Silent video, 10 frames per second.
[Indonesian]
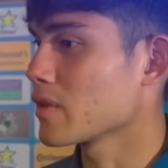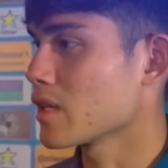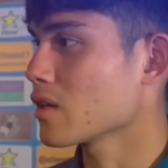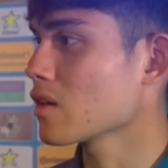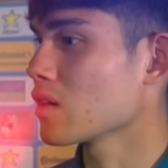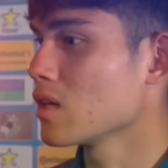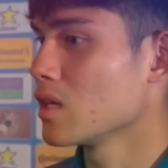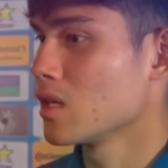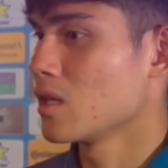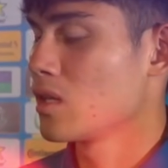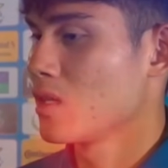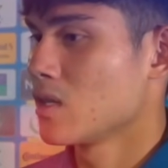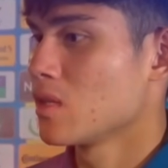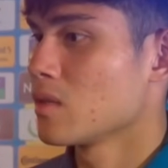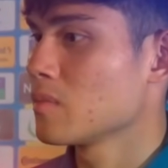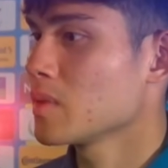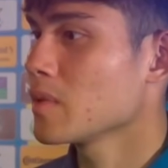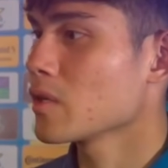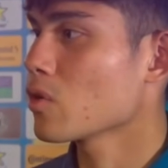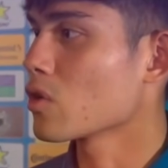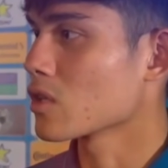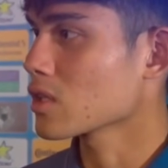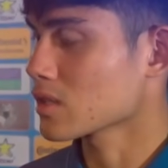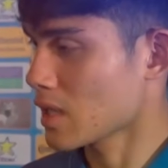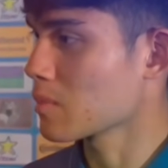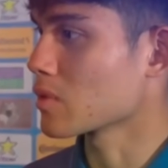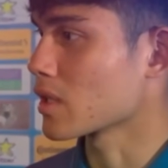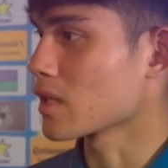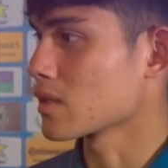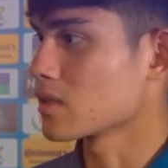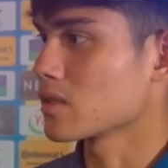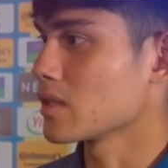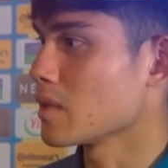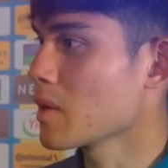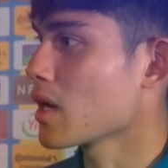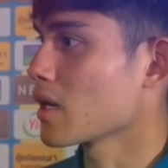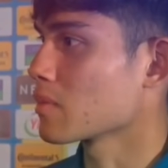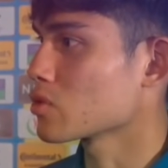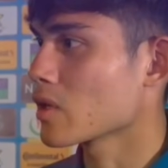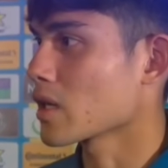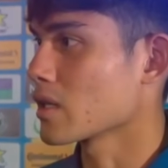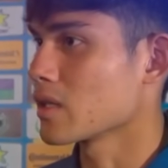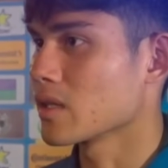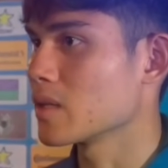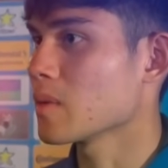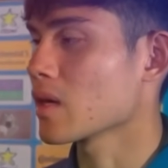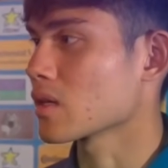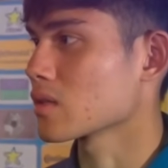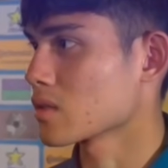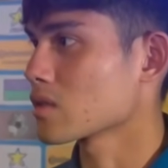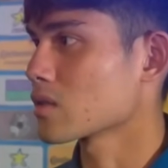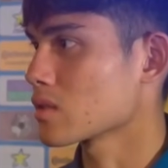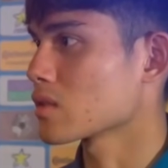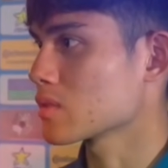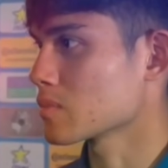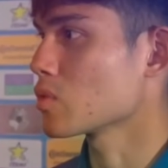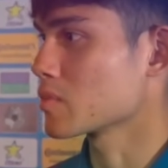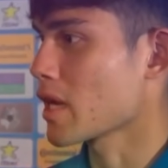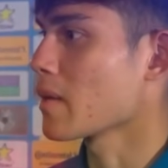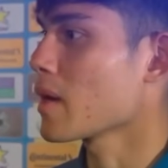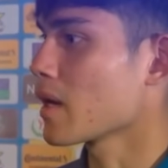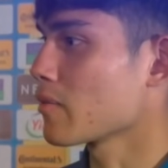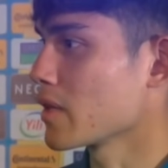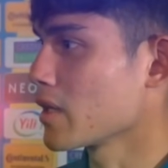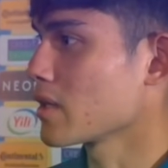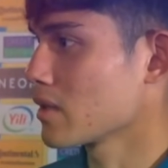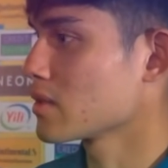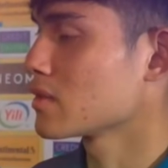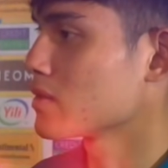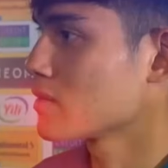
Striker berusia 17 tahun itu mengatakan, skuad Gajah Perang makin padu dan siap menjalani turnamen.